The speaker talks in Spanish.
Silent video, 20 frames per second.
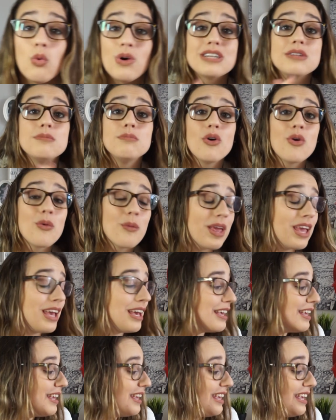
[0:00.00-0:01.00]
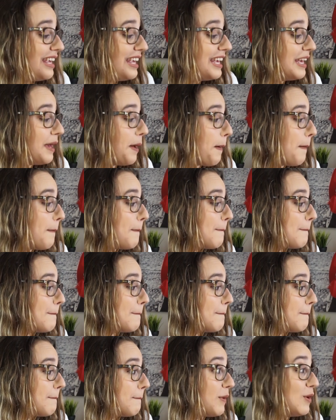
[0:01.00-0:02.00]
was boring,
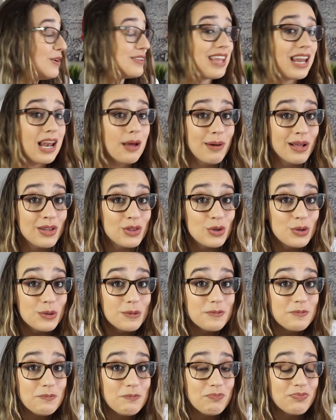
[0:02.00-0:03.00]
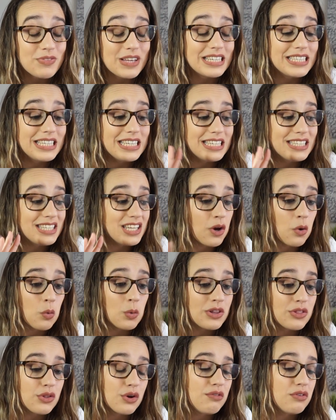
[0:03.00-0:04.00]
pero está lavando Así que si
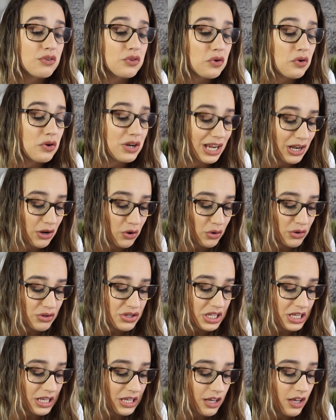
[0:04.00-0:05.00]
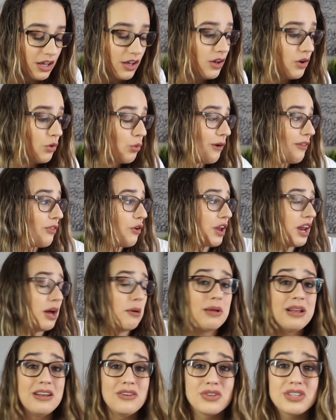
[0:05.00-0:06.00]
encuentro foto con él o si cuando
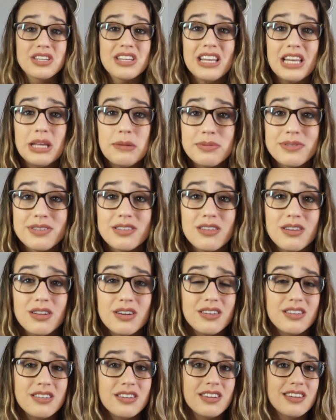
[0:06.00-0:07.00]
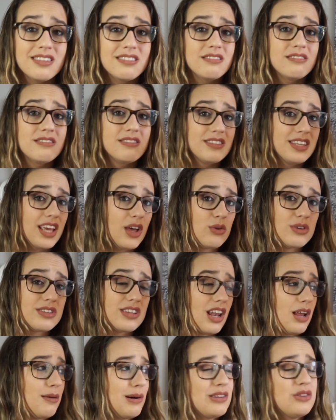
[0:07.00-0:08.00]
grabe los clips lo, ya no
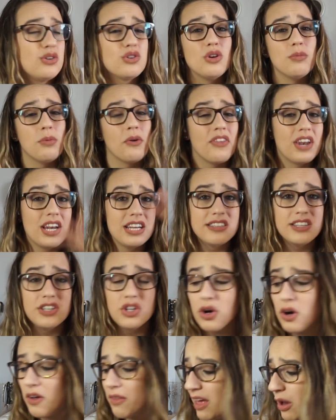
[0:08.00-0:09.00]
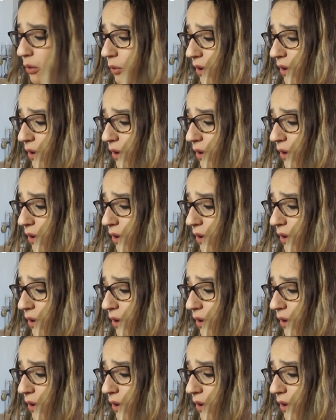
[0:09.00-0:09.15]
está lavando, os lo pondré, si no, da